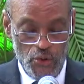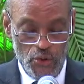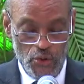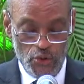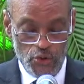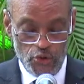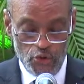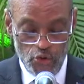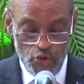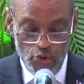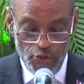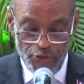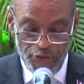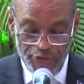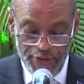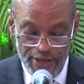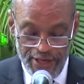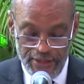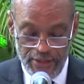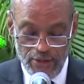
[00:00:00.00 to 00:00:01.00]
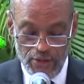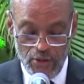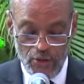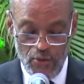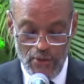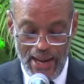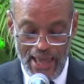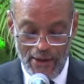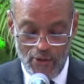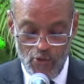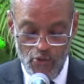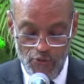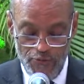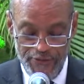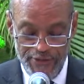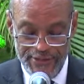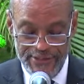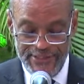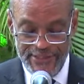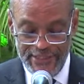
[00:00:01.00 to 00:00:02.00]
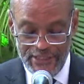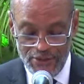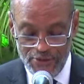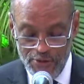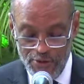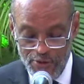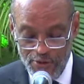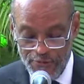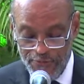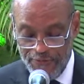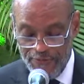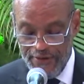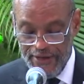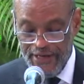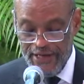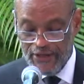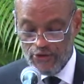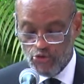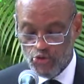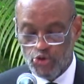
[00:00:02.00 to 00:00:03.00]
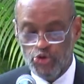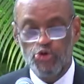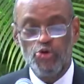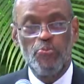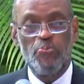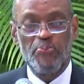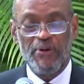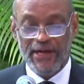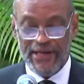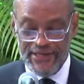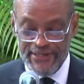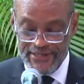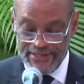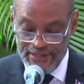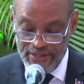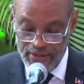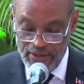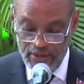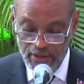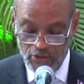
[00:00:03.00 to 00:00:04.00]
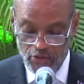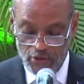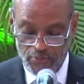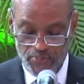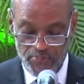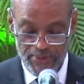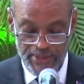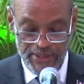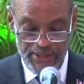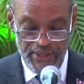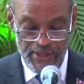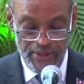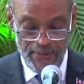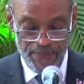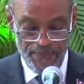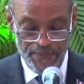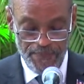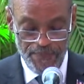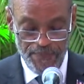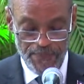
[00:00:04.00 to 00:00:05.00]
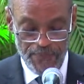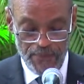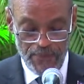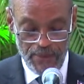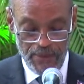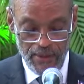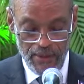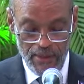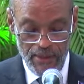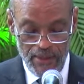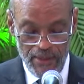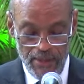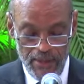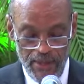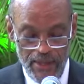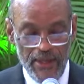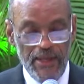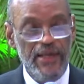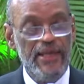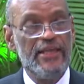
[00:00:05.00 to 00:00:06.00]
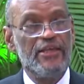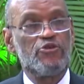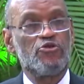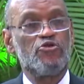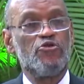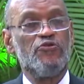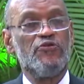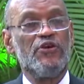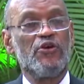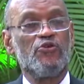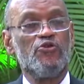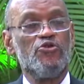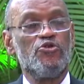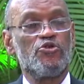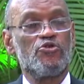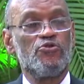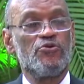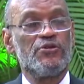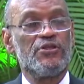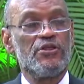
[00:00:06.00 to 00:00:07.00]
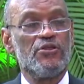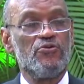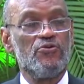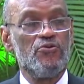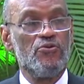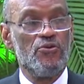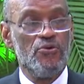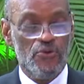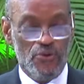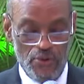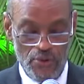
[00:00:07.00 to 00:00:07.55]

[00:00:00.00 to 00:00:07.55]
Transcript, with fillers: sur le fait que la COVID-19 est toujours présente dans notre pays et ce virus continue